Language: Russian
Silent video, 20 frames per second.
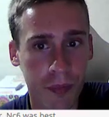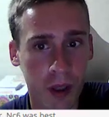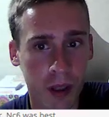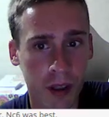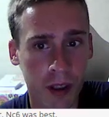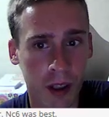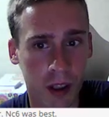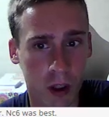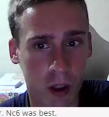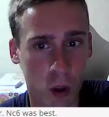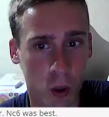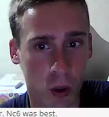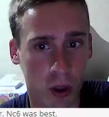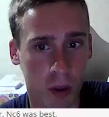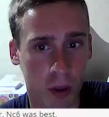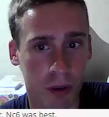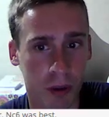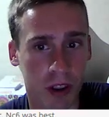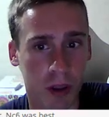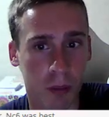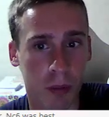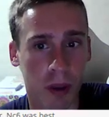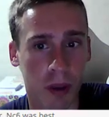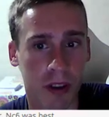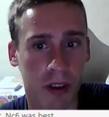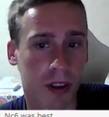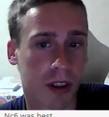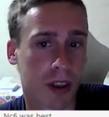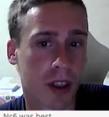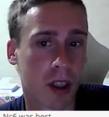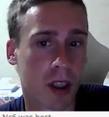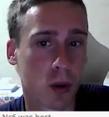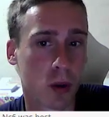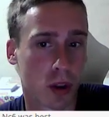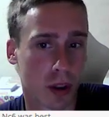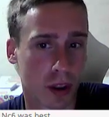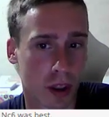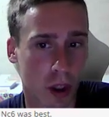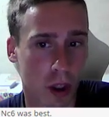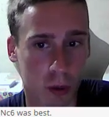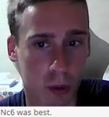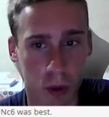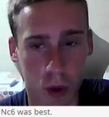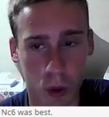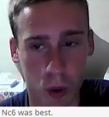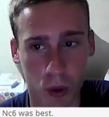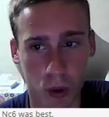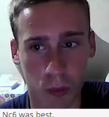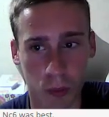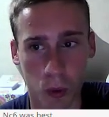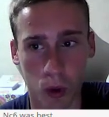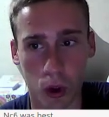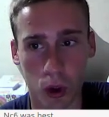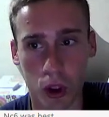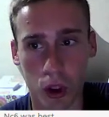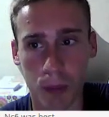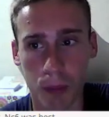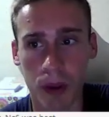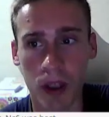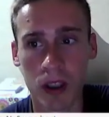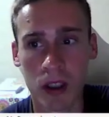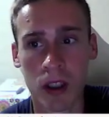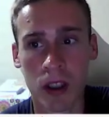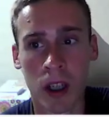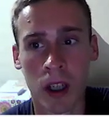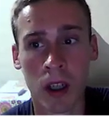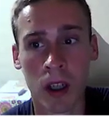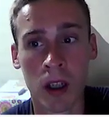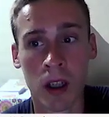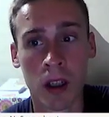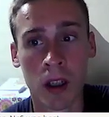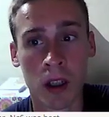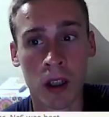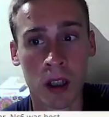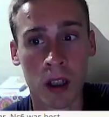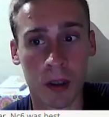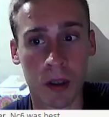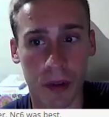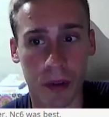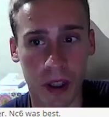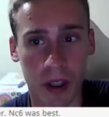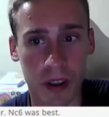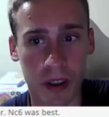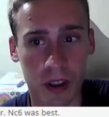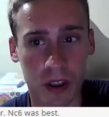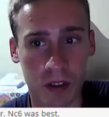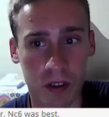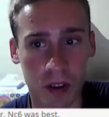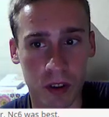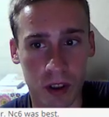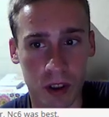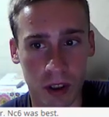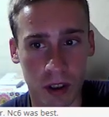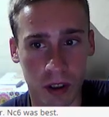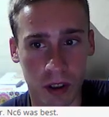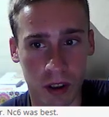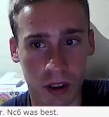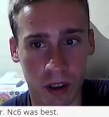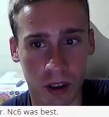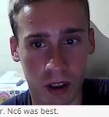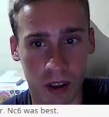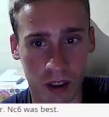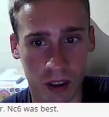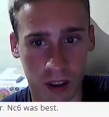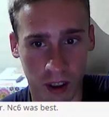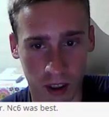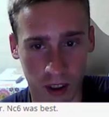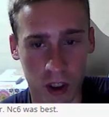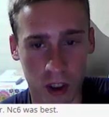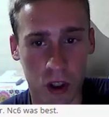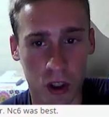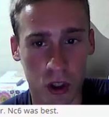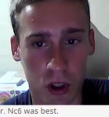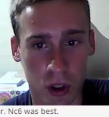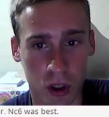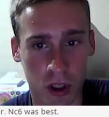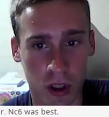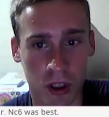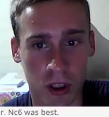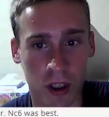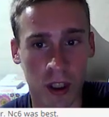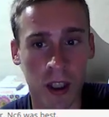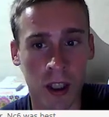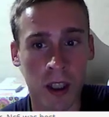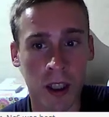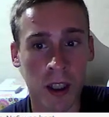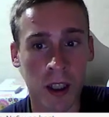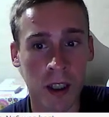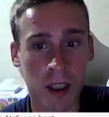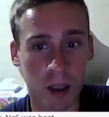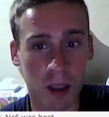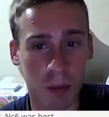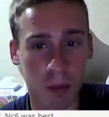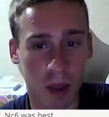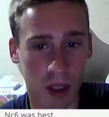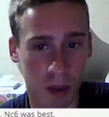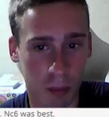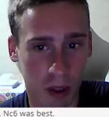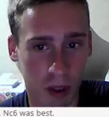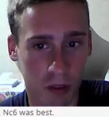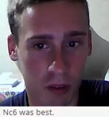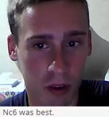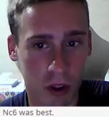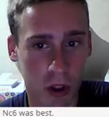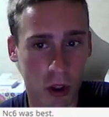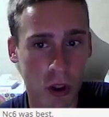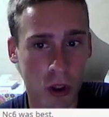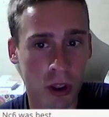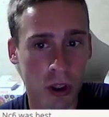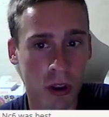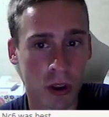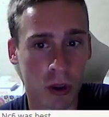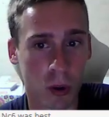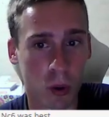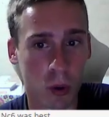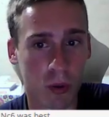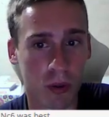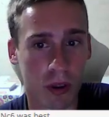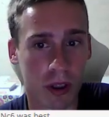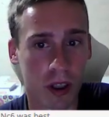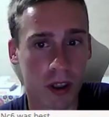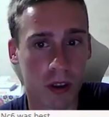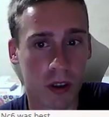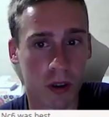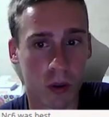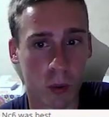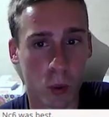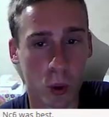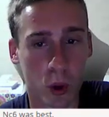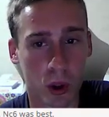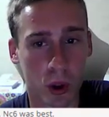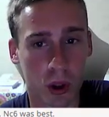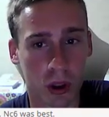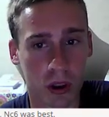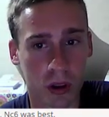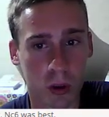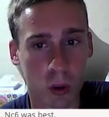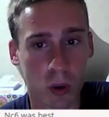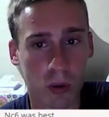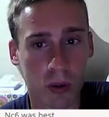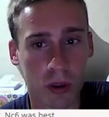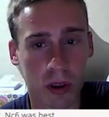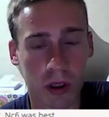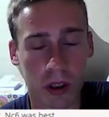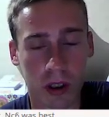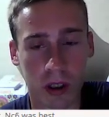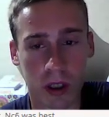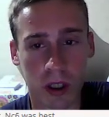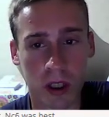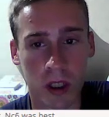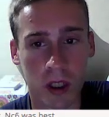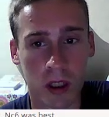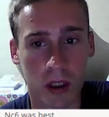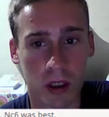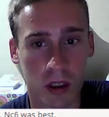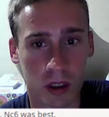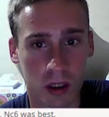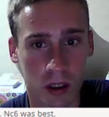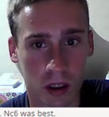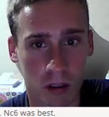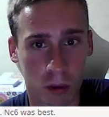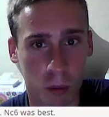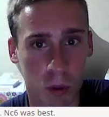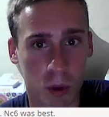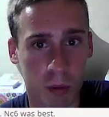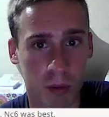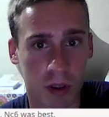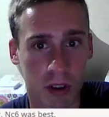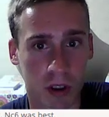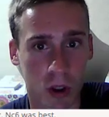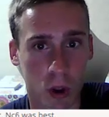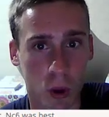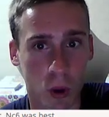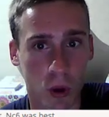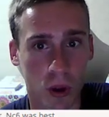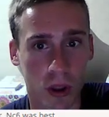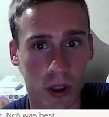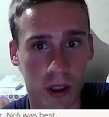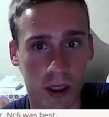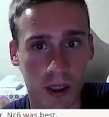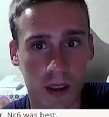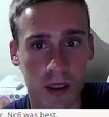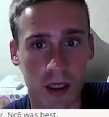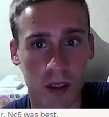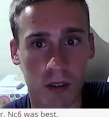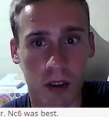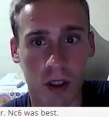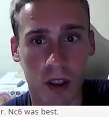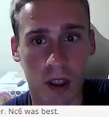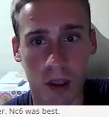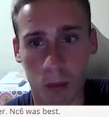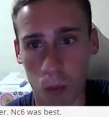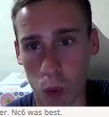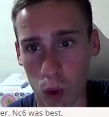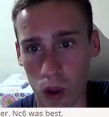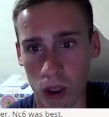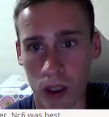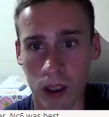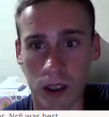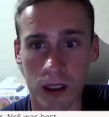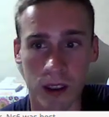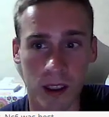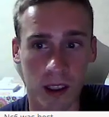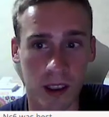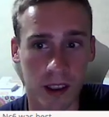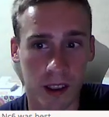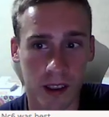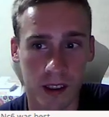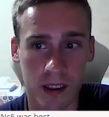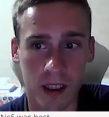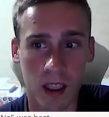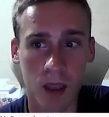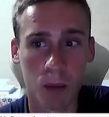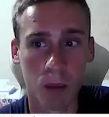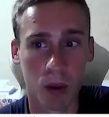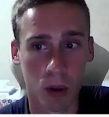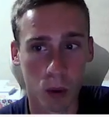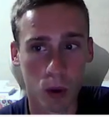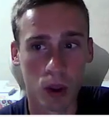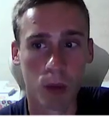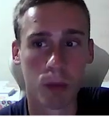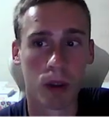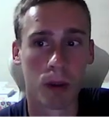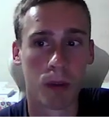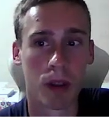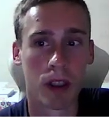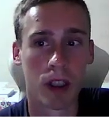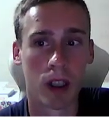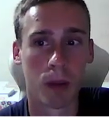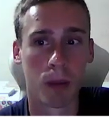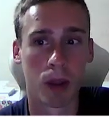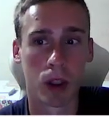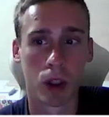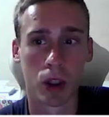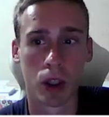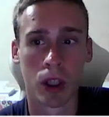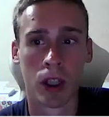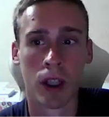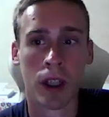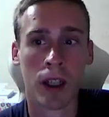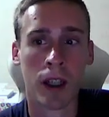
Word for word: Итак, черные принципиально играют, съедают пешку на поле g5. Вариант действительно, конечно же, имеет право на жизнь, но вариант очень рискованный и, э, в общем-то, за черных есть, наверное, более сильные схемы, но тем не менее, опять же,